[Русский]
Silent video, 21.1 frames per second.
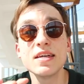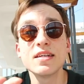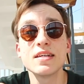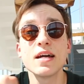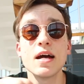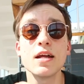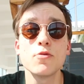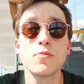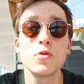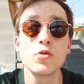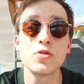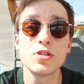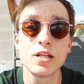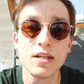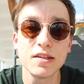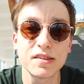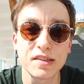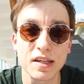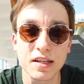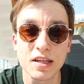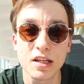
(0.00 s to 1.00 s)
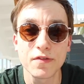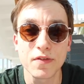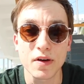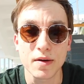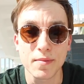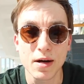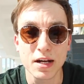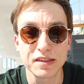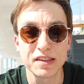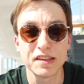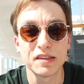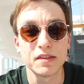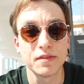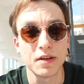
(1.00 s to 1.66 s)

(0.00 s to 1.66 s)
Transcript: и я люблю делиться информацией,